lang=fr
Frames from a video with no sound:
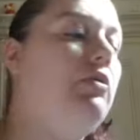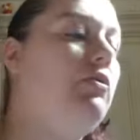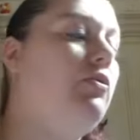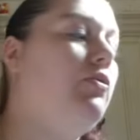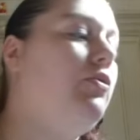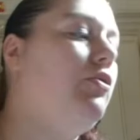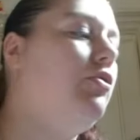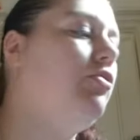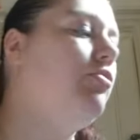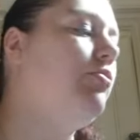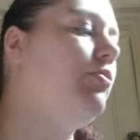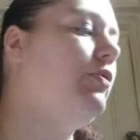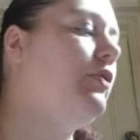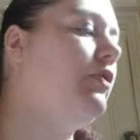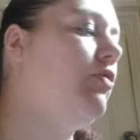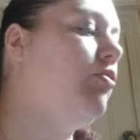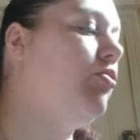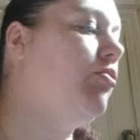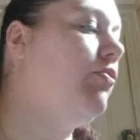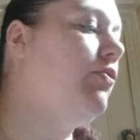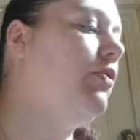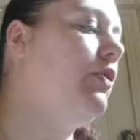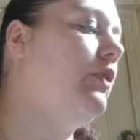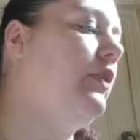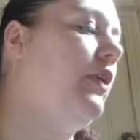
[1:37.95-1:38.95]
Donc franchement, je
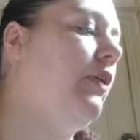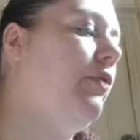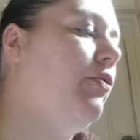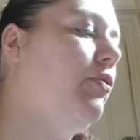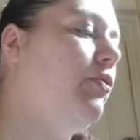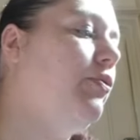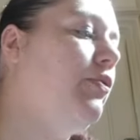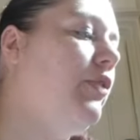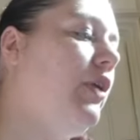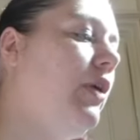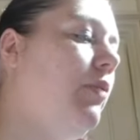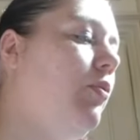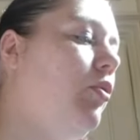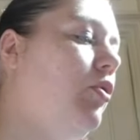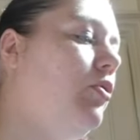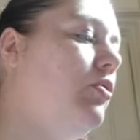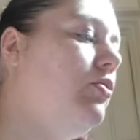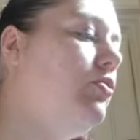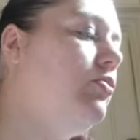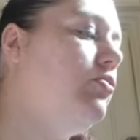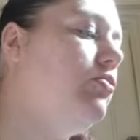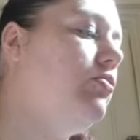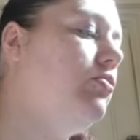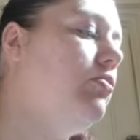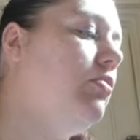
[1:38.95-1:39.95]
trouve que ça vaut vraiment le
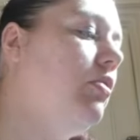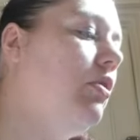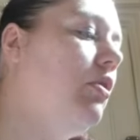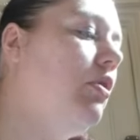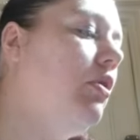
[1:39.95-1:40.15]
coup.